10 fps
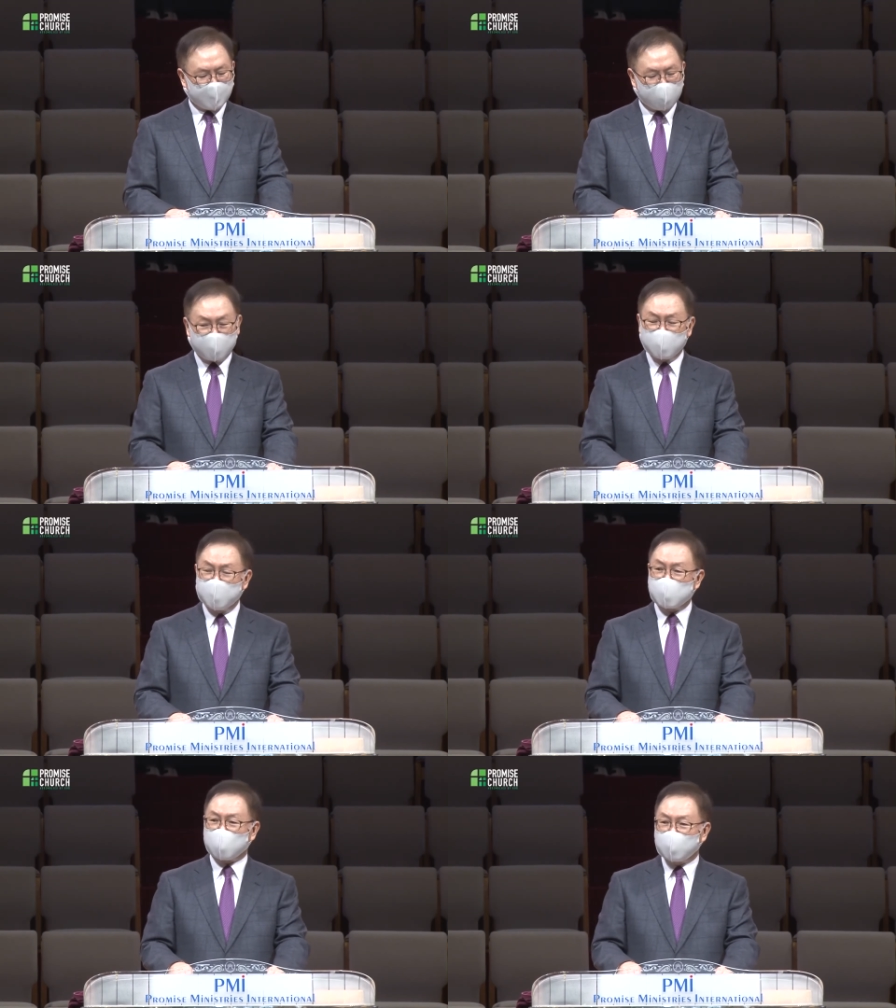
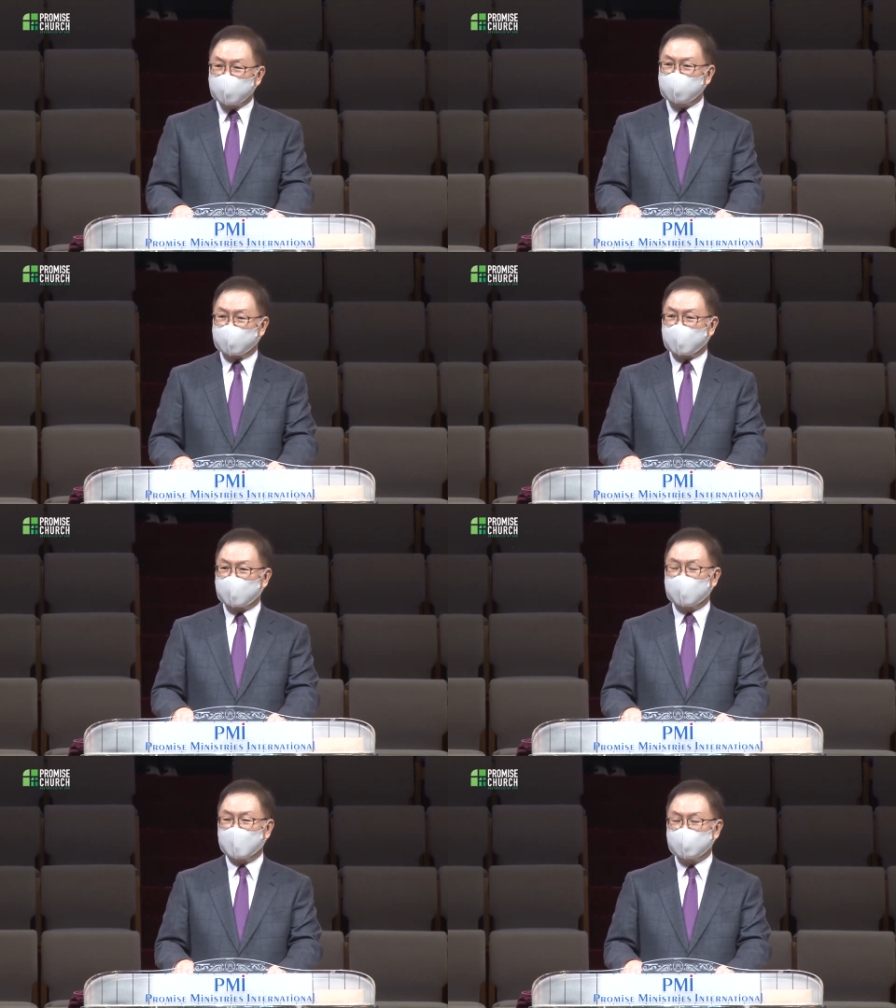하나님의
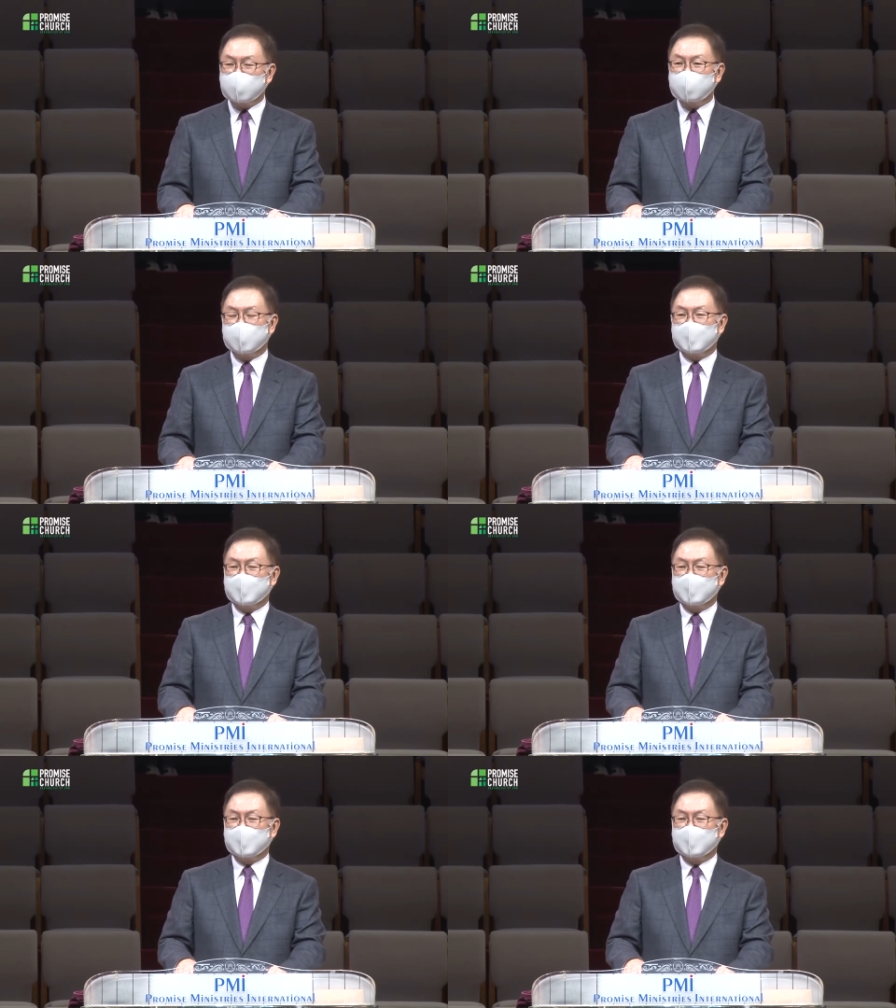설득이라는